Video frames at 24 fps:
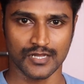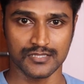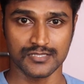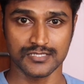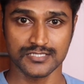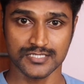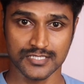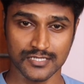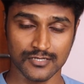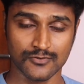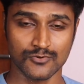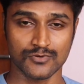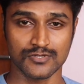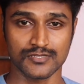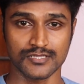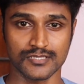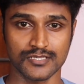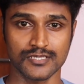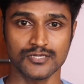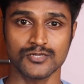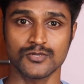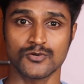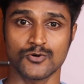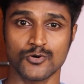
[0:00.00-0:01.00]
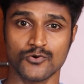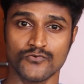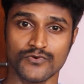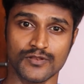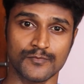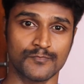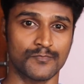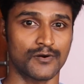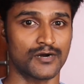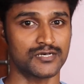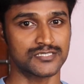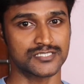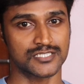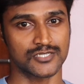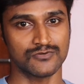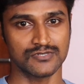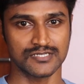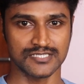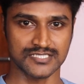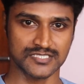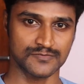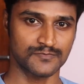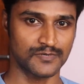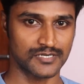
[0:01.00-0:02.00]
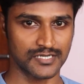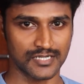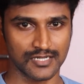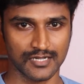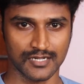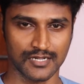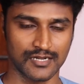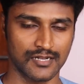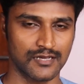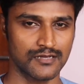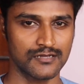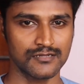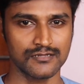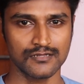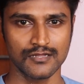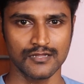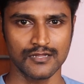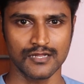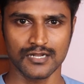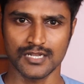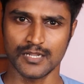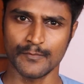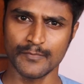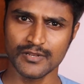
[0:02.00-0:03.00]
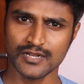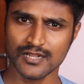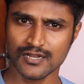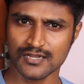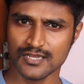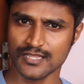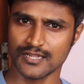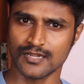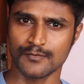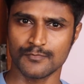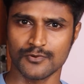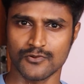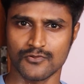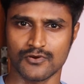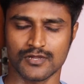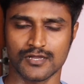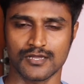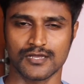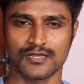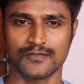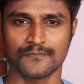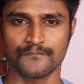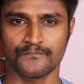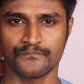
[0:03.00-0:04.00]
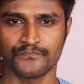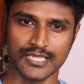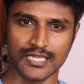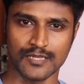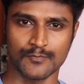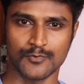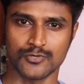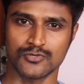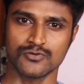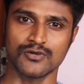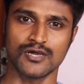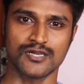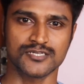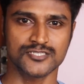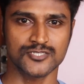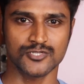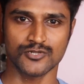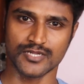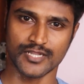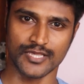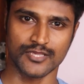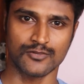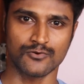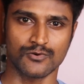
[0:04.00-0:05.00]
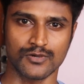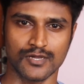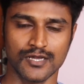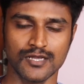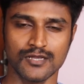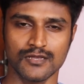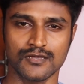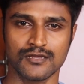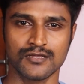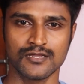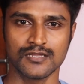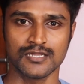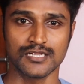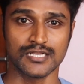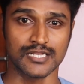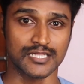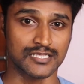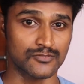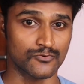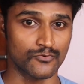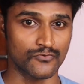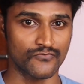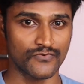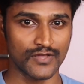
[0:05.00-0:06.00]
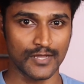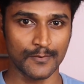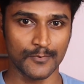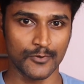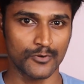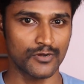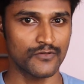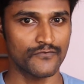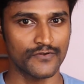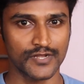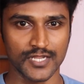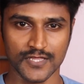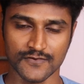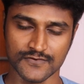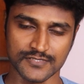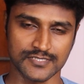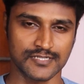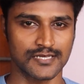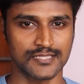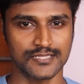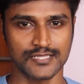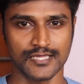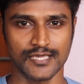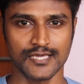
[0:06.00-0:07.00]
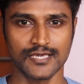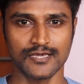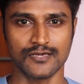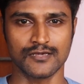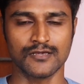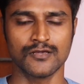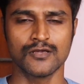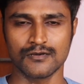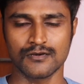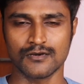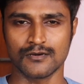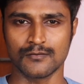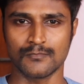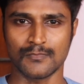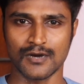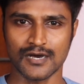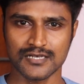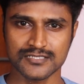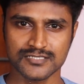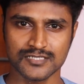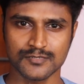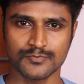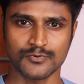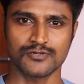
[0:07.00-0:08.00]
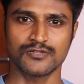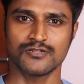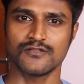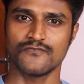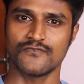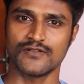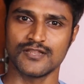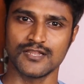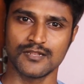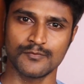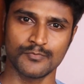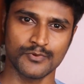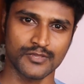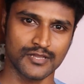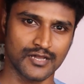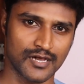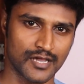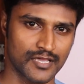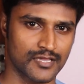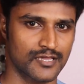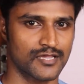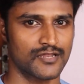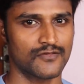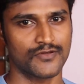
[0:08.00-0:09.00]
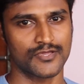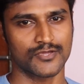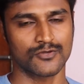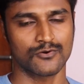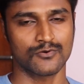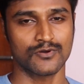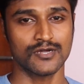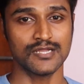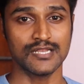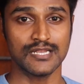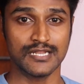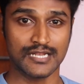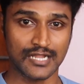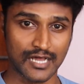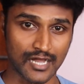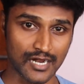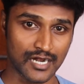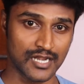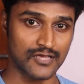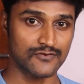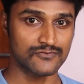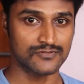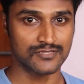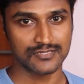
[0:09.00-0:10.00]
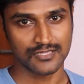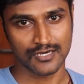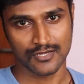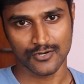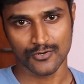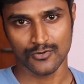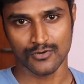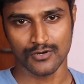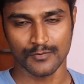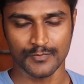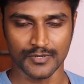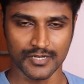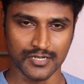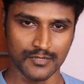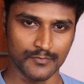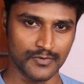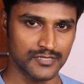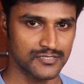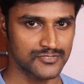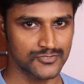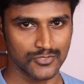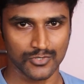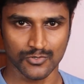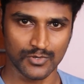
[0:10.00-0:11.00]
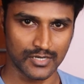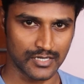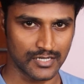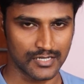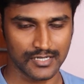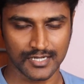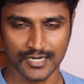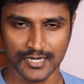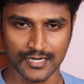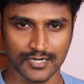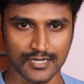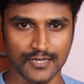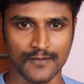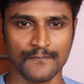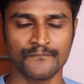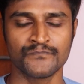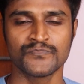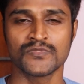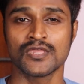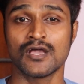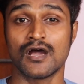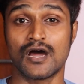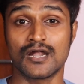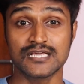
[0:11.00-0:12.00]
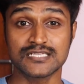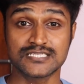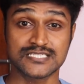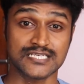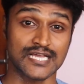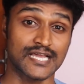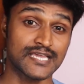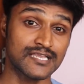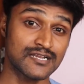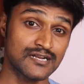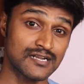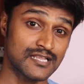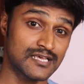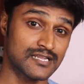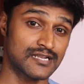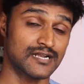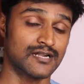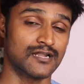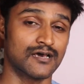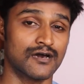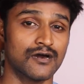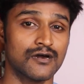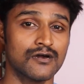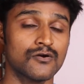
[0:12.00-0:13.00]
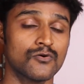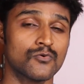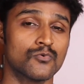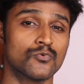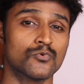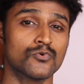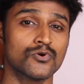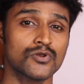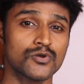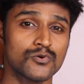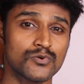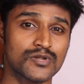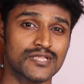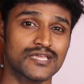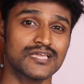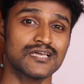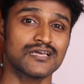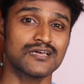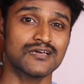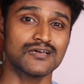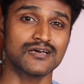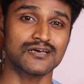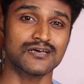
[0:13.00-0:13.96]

அந்த சின்ன குழந்தைக்கு கோவிட் பாசிட்டிவ்னு டெஸ்ட் பண்ணிட்டாங்கன்னா நம்ம நாட்டில் என்ன பண்ணுவாங்க நீங்கள் மட்டும் ஐசோலேட் ஆகிக்கோங்க நீங்கள் உங்கள் ஃபேமிலியோடு வெளியே வந்துடாதீங்க மாஸ்க் போட்டுட்டு வெளியில் போய் காய்கறி வாங்கிக்கோங்க இல்லை நாங்களே வந்து தரோம் அப்படின்ற மாதிரி சொல்லுவாங்க கரெக்டாக ஆனால் சைனாவில் என்னென்னா உங்களுடைய